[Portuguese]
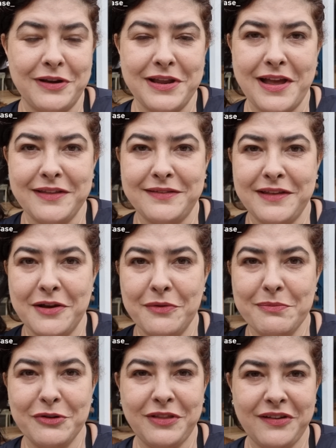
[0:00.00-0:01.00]
Aliás, eu
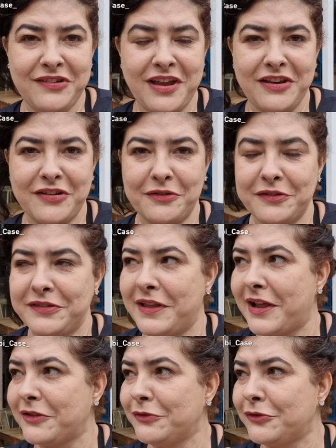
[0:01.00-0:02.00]
e muita gente. É
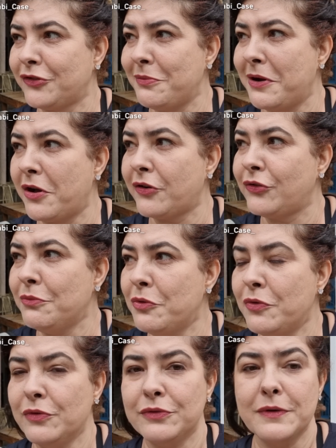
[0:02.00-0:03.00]
considerado um dos melhores do
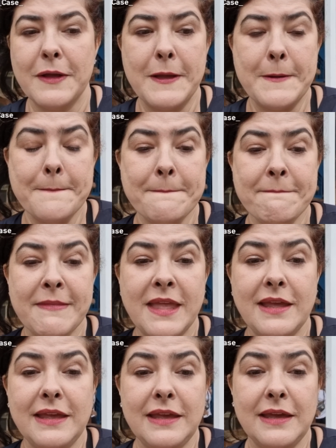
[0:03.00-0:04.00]
mundo.
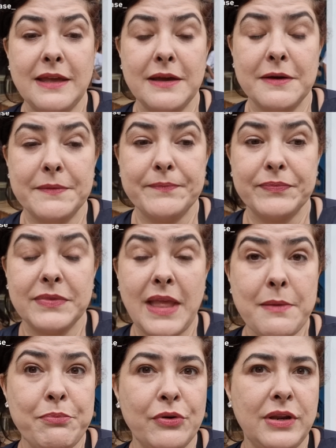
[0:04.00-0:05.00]
E hum,
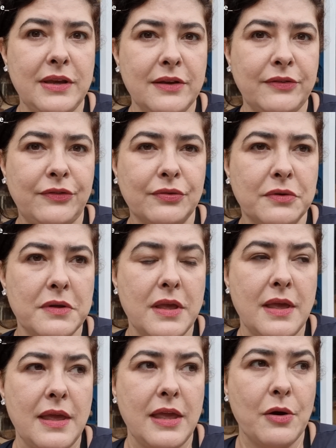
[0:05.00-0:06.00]
nem por isso
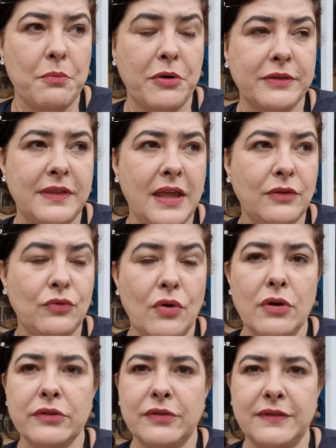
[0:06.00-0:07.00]
eu botei
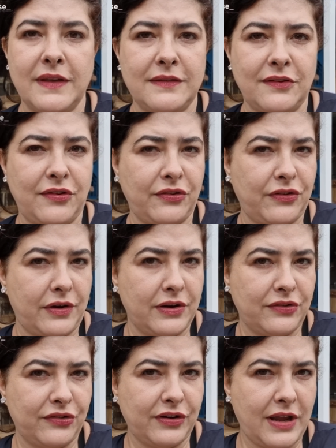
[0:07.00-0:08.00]
todos esses
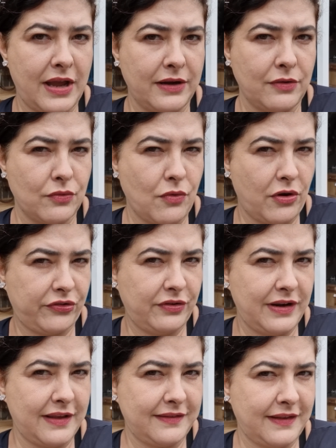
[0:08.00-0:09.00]
restaurantes de carne que eu gosto
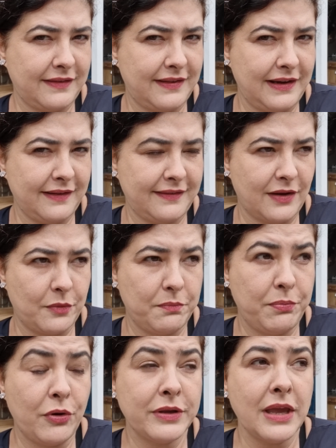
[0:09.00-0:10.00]
nessa seleção.
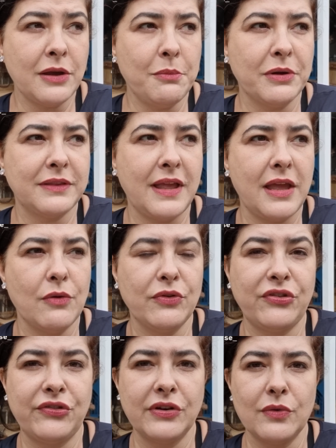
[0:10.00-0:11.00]
Por que, que eu botei o
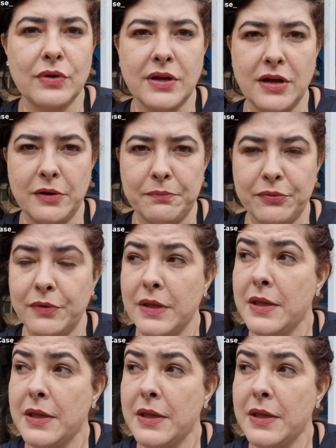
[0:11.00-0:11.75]
estilo campo?